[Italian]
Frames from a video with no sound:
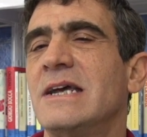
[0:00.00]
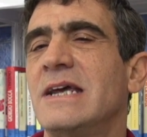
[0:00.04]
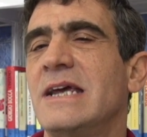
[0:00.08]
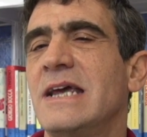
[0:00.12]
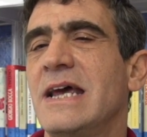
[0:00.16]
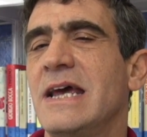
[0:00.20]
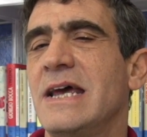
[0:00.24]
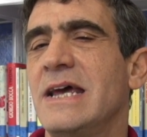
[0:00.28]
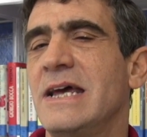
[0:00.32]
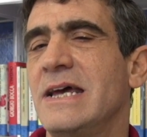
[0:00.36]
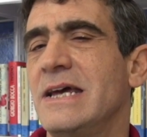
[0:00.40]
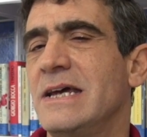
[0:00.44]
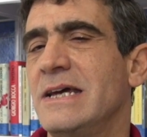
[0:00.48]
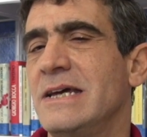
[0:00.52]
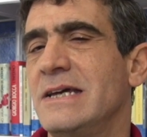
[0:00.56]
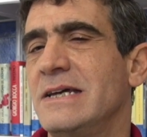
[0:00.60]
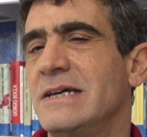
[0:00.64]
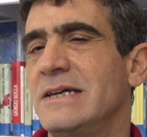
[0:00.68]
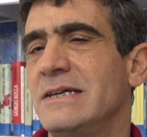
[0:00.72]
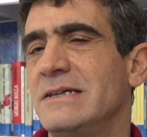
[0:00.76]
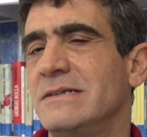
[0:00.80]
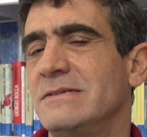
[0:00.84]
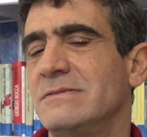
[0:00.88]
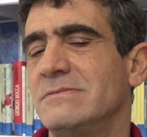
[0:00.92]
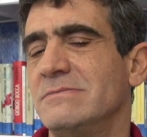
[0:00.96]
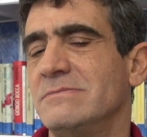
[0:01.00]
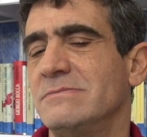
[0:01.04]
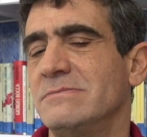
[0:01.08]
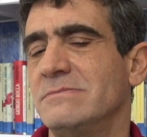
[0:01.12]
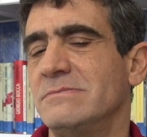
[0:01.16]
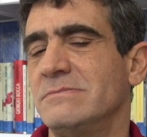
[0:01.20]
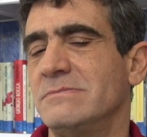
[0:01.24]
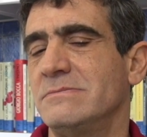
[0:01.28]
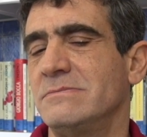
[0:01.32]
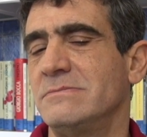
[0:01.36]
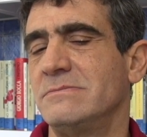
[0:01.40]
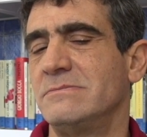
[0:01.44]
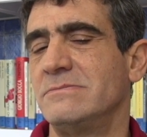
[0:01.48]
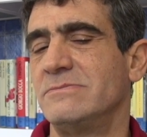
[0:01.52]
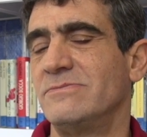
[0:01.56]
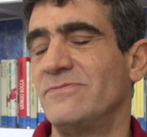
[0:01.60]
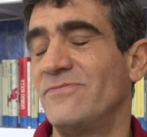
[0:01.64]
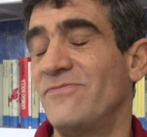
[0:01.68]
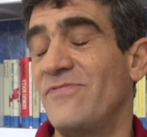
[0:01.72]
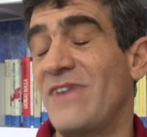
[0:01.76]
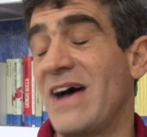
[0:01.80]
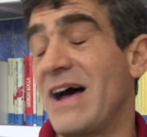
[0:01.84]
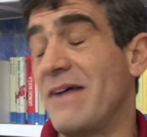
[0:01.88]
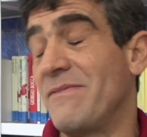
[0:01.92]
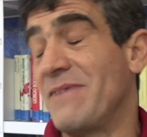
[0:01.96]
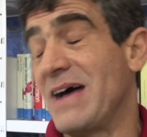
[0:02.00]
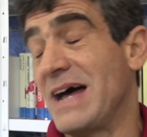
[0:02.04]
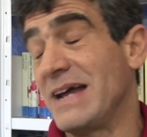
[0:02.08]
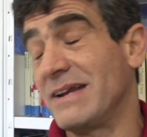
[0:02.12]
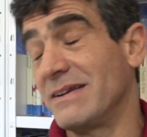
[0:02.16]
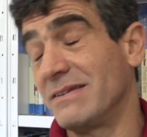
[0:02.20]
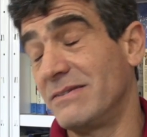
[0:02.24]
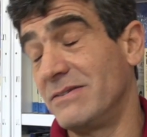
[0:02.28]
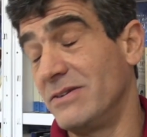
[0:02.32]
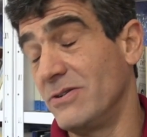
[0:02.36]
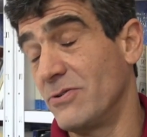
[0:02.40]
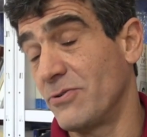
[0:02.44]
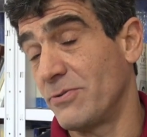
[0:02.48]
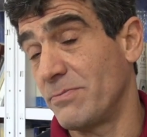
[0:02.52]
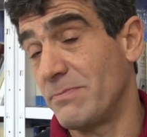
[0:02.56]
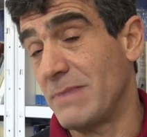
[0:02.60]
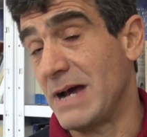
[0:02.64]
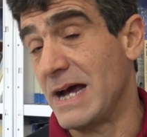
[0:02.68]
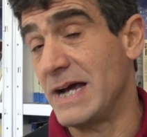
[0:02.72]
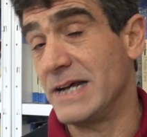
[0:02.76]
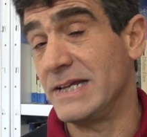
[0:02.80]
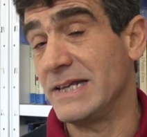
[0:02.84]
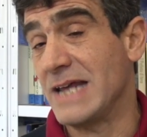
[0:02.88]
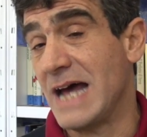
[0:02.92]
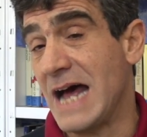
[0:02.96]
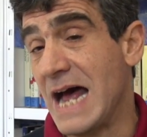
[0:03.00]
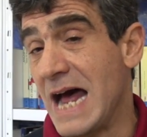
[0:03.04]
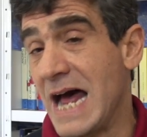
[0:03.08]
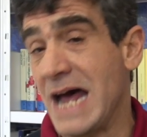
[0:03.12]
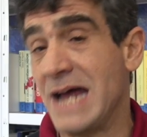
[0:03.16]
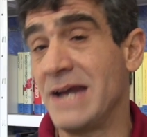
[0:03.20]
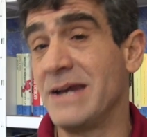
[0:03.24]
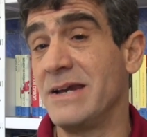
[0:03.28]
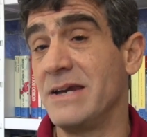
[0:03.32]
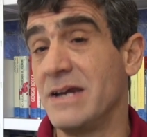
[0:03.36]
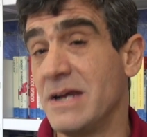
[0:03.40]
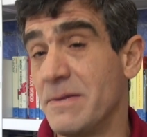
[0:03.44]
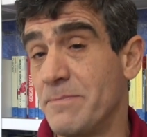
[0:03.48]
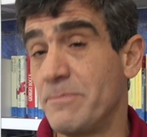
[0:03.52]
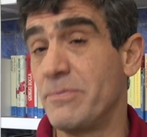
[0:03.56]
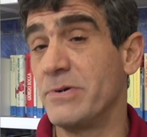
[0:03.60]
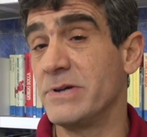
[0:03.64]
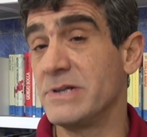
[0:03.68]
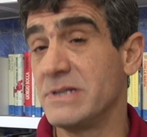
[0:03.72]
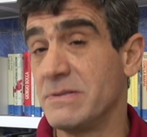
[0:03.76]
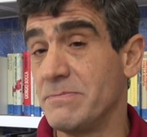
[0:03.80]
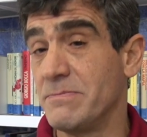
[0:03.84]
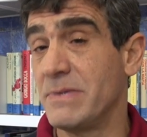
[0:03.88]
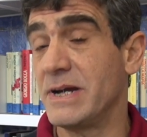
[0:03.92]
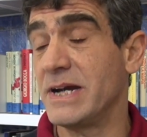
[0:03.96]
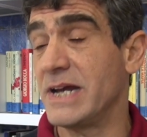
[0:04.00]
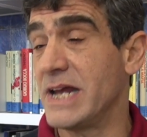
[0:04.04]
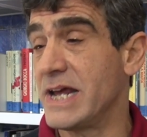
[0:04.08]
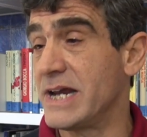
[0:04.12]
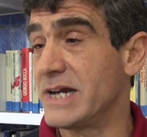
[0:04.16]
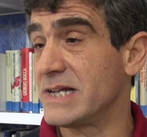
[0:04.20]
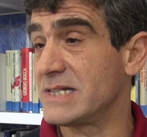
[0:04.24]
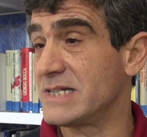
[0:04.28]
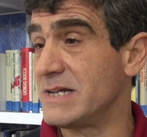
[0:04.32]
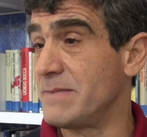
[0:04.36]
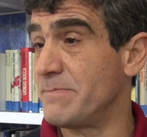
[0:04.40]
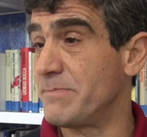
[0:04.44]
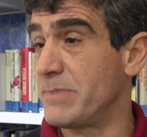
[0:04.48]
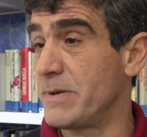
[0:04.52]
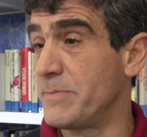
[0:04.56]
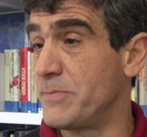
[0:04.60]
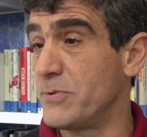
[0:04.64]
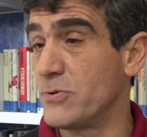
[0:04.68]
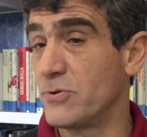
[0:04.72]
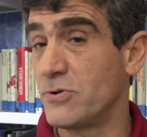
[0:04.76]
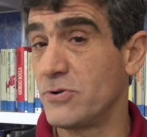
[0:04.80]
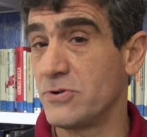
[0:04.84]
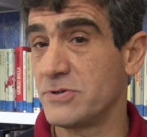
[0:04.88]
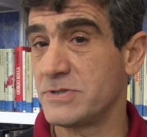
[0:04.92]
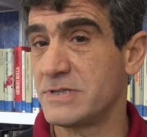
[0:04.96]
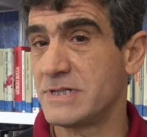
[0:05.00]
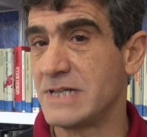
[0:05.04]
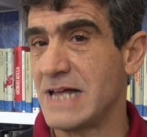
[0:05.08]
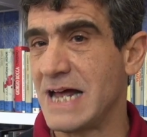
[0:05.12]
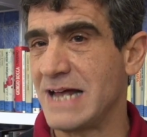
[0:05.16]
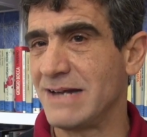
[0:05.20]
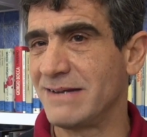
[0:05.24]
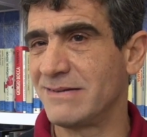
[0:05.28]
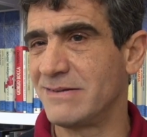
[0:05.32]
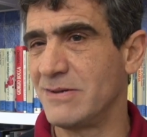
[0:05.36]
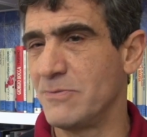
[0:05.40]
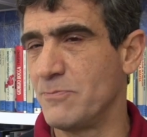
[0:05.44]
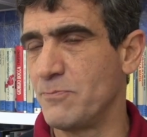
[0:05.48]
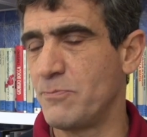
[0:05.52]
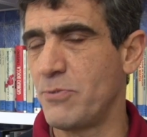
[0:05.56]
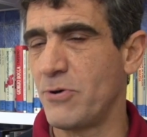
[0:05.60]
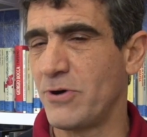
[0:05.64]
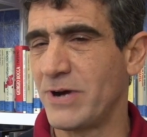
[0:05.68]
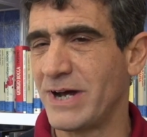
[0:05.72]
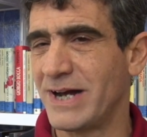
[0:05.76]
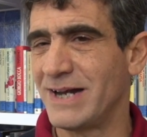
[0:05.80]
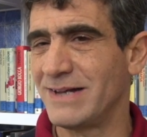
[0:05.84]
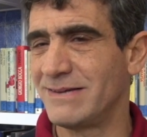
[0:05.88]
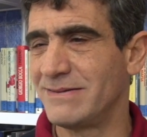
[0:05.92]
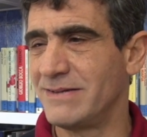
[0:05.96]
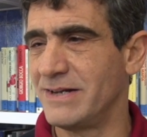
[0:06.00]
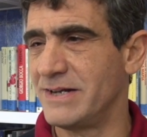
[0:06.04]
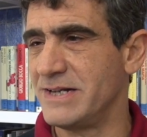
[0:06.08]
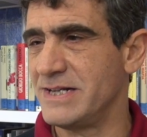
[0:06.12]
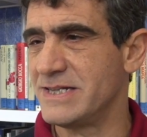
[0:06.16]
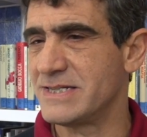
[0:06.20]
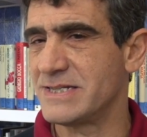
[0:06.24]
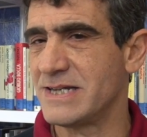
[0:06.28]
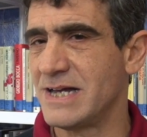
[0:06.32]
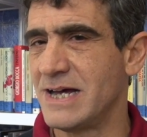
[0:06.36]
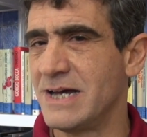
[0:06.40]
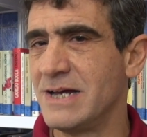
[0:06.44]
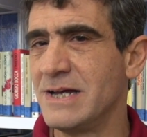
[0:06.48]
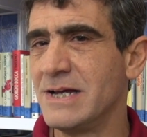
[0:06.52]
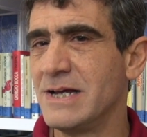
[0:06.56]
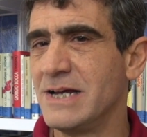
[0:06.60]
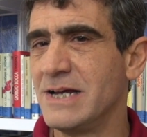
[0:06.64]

che va avanti ormai da anni e poi in maniera sempre più costante un po' caratterizza